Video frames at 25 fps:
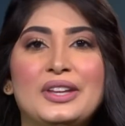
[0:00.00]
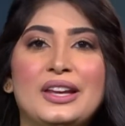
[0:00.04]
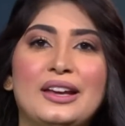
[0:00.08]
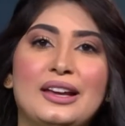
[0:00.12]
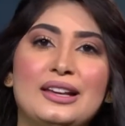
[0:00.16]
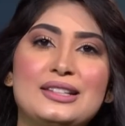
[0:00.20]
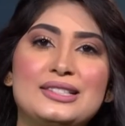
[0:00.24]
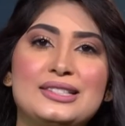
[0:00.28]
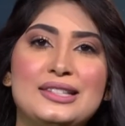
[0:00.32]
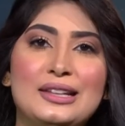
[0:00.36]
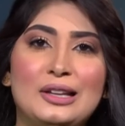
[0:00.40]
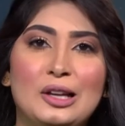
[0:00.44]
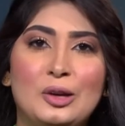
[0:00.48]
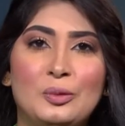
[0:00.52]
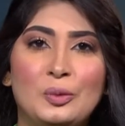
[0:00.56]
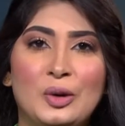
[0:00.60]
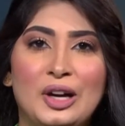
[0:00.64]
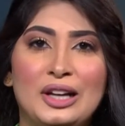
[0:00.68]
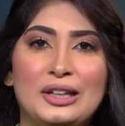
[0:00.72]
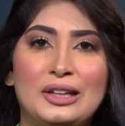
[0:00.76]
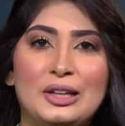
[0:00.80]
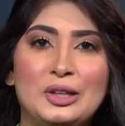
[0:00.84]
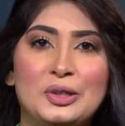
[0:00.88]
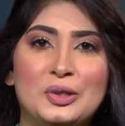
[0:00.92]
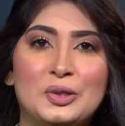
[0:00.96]
السلام
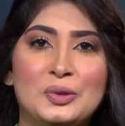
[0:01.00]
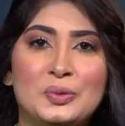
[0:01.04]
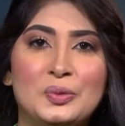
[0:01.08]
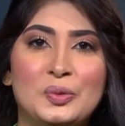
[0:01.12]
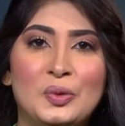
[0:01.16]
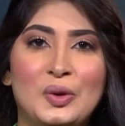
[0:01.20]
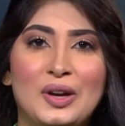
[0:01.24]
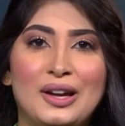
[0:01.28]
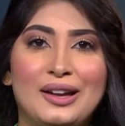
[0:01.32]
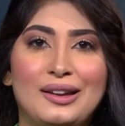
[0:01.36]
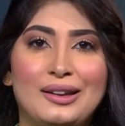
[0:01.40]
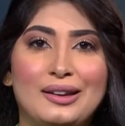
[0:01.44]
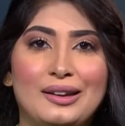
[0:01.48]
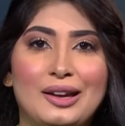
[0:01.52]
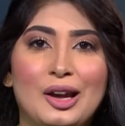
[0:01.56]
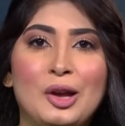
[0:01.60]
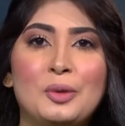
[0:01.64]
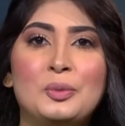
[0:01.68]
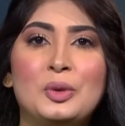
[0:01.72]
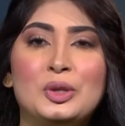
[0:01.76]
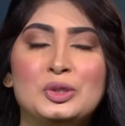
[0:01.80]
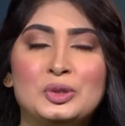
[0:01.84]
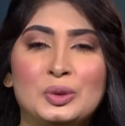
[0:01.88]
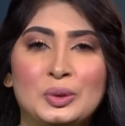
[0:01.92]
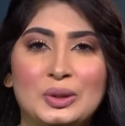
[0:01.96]
عليكم
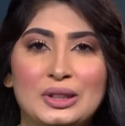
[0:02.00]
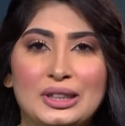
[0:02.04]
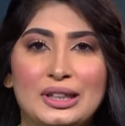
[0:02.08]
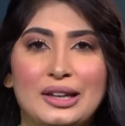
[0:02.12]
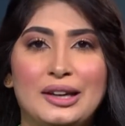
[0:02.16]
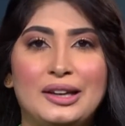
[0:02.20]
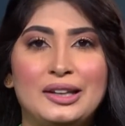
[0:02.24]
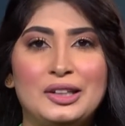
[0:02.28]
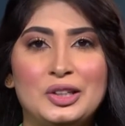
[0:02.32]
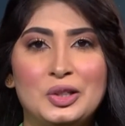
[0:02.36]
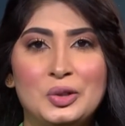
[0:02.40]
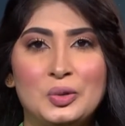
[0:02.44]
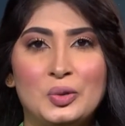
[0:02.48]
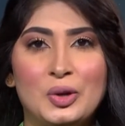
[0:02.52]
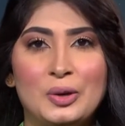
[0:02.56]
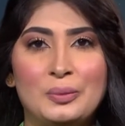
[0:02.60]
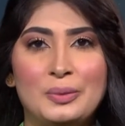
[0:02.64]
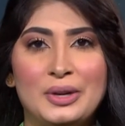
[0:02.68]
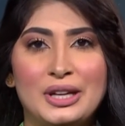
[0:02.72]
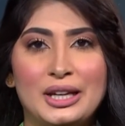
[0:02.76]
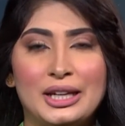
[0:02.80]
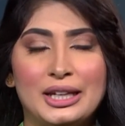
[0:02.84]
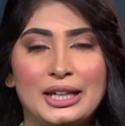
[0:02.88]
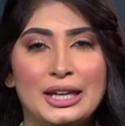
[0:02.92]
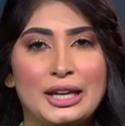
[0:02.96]
ورحمة الله
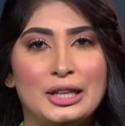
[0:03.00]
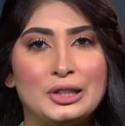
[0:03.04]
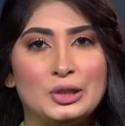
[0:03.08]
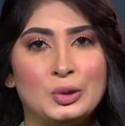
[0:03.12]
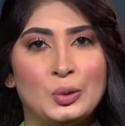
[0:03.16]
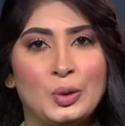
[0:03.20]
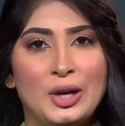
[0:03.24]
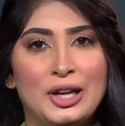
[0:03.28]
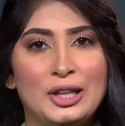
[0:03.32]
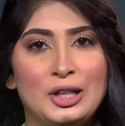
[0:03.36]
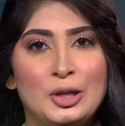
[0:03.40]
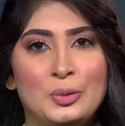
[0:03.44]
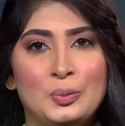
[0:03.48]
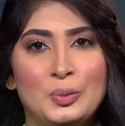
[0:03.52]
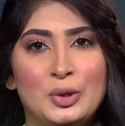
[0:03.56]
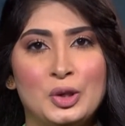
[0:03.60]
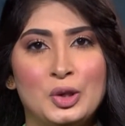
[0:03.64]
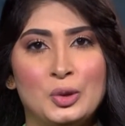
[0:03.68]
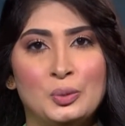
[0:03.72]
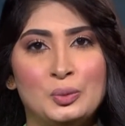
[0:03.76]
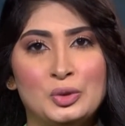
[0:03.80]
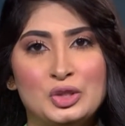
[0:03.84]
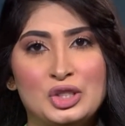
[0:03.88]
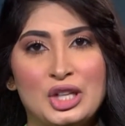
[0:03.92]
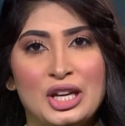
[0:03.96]
وبركاته أهلا
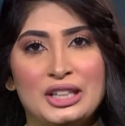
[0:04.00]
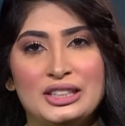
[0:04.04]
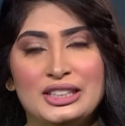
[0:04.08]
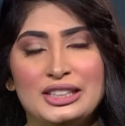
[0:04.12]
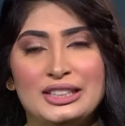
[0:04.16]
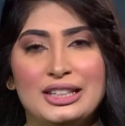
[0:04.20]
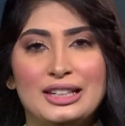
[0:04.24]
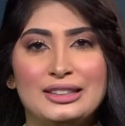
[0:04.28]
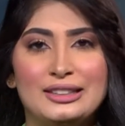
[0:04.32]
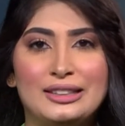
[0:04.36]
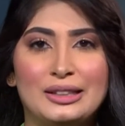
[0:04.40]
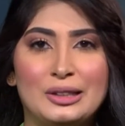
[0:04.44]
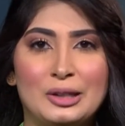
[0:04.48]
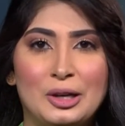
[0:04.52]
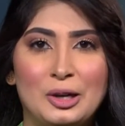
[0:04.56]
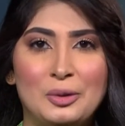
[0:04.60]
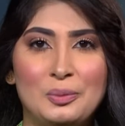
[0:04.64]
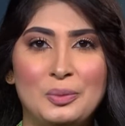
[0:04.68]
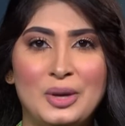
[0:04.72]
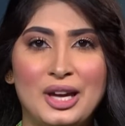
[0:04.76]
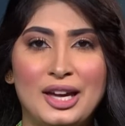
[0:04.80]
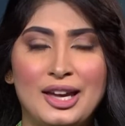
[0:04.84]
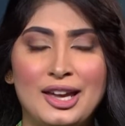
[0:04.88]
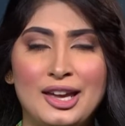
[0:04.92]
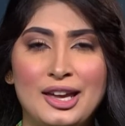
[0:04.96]
بكم مشاهدينا
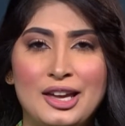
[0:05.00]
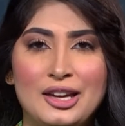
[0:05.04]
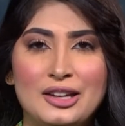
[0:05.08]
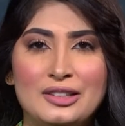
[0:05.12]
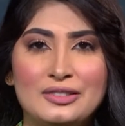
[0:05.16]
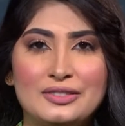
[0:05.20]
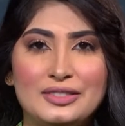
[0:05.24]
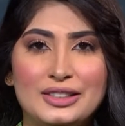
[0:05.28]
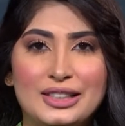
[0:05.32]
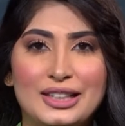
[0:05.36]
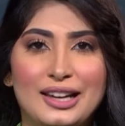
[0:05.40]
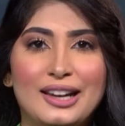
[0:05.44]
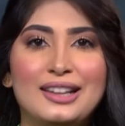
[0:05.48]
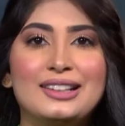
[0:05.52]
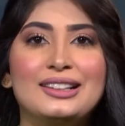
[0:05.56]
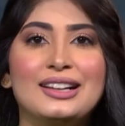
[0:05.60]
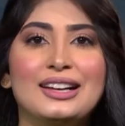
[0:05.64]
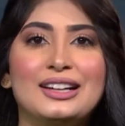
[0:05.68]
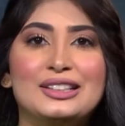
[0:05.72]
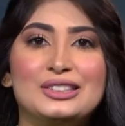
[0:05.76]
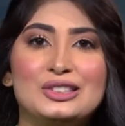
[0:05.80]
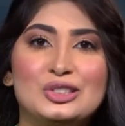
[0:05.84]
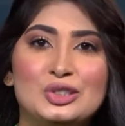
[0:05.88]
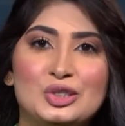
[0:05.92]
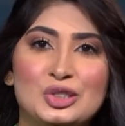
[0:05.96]
الكرام في
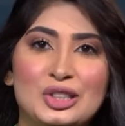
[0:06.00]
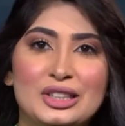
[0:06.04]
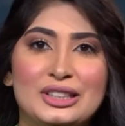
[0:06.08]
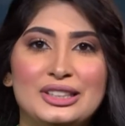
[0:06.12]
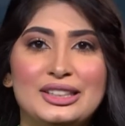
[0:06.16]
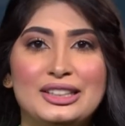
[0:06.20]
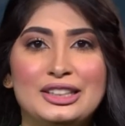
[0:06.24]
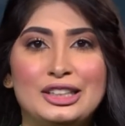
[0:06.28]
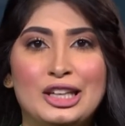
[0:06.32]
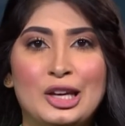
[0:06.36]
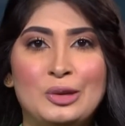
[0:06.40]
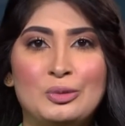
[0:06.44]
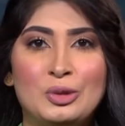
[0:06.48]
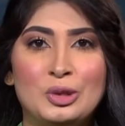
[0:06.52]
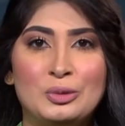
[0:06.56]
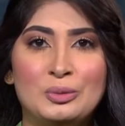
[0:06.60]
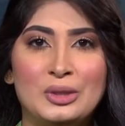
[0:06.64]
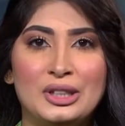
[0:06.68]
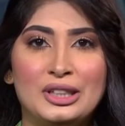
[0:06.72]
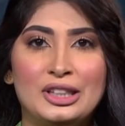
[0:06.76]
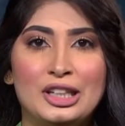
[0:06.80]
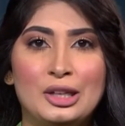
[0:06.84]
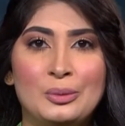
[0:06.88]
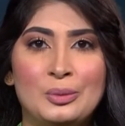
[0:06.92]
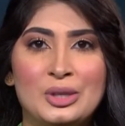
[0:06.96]
حلقة جديدة من
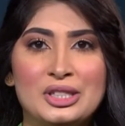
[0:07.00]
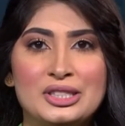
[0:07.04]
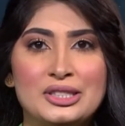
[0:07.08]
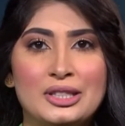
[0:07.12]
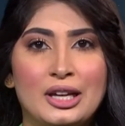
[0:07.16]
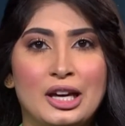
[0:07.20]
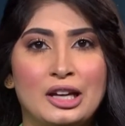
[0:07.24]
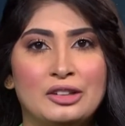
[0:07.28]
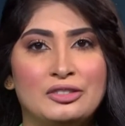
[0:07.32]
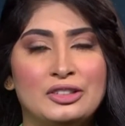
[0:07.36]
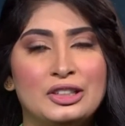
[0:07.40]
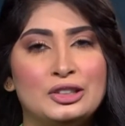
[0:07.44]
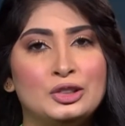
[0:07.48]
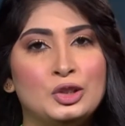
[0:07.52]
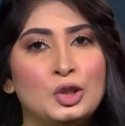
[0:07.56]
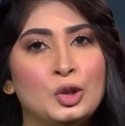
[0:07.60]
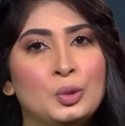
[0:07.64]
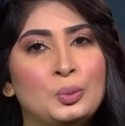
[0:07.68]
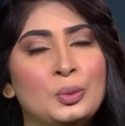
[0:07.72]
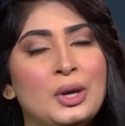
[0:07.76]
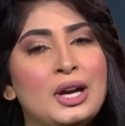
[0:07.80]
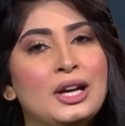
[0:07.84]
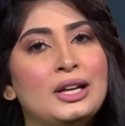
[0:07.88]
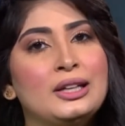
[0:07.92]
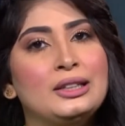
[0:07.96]
برنامج
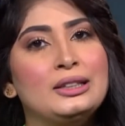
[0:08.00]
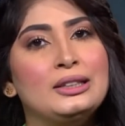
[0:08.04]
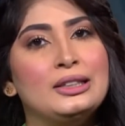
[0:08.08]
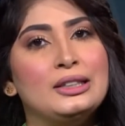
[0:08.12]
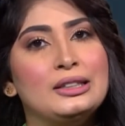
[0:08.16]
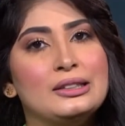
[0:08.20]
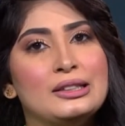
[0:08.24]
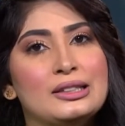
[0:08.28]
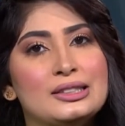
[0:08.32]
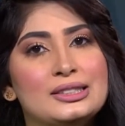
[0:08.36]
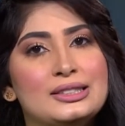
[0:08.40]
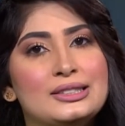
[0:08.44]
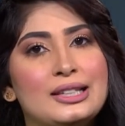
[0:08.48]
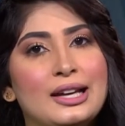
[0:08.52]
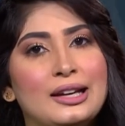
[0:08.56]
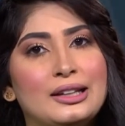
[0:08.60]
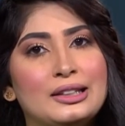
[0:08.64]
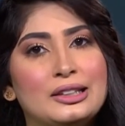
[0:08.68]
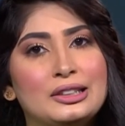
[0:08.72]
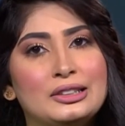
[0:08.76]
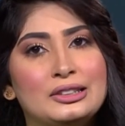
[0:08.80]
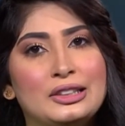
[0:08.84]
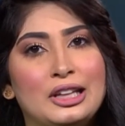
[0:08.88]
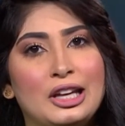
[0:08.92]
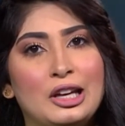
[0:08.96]
صحافتكم
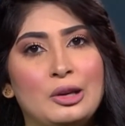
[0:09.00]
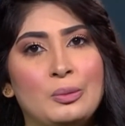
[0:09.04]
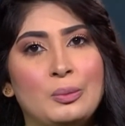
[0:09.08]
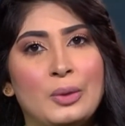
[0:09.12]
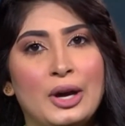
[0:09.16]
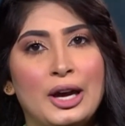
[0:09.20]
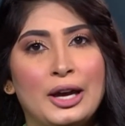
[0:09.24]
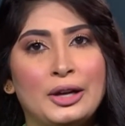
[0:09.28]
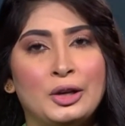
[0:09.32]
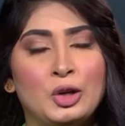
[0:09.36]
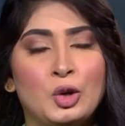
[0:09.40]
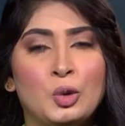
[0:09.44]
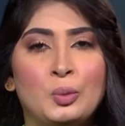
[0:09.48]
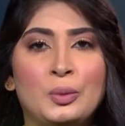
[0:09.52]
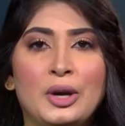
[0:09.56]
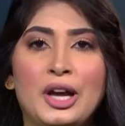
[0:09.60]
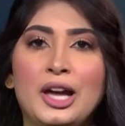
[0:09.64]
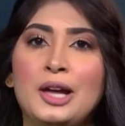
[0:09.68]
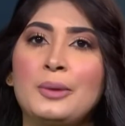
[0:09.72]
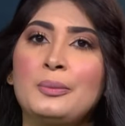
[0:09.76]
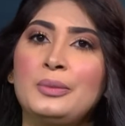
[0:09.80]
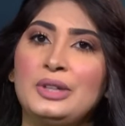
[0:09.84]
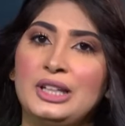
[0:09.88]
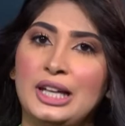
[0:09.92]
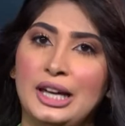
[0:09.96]
لنستعرض معكم
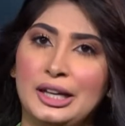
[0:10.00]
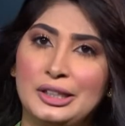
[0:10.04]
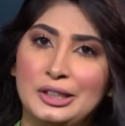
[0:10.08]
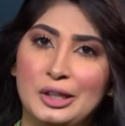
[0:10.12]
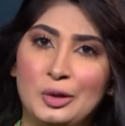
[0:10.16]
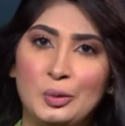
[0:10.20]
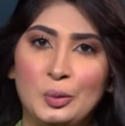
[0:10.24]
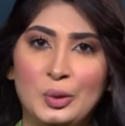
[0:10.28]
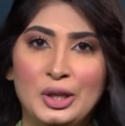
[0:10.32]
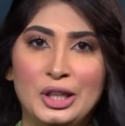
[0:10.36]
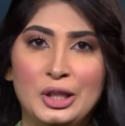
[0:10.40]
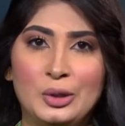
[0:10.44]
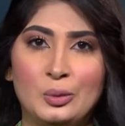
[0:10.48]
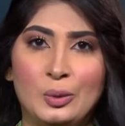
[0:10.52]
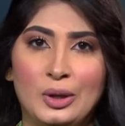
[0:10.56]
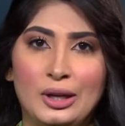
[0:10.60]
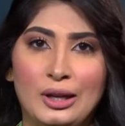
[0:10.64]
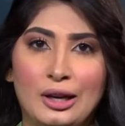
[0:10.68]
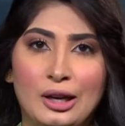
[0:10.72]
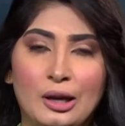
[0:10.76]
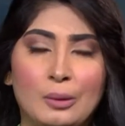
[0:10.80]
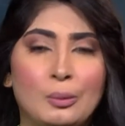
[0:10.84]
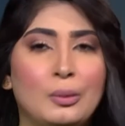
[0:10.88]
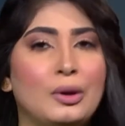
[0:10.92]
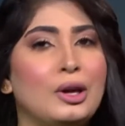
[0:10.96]
أهم العناوين
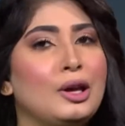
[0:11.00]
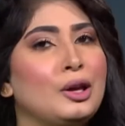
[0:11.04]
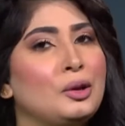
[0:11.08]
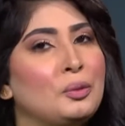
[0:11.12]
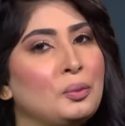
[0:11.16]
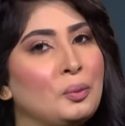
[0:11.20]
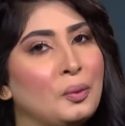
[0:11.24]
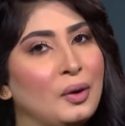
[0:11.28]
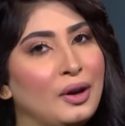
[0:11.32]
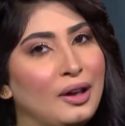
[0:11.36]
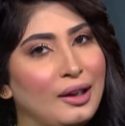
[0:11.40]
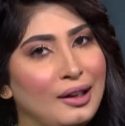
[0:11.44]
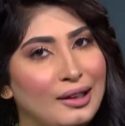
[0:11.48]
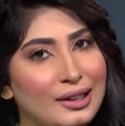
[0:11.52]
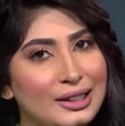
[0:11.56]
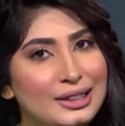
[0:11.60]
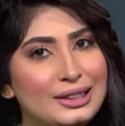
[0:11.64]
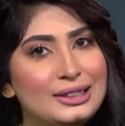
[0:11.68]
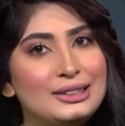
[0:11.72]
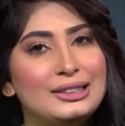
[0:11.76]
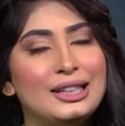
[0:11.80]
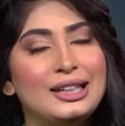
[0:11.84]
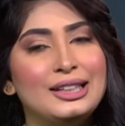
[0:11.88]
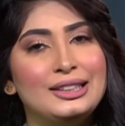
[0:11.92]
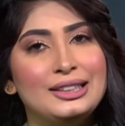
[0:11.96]
والأخبار
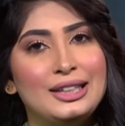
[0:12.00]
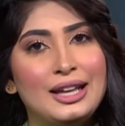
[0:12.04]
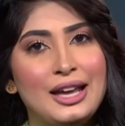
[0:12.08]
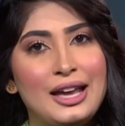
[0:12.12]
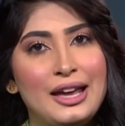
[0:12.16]
وأيضا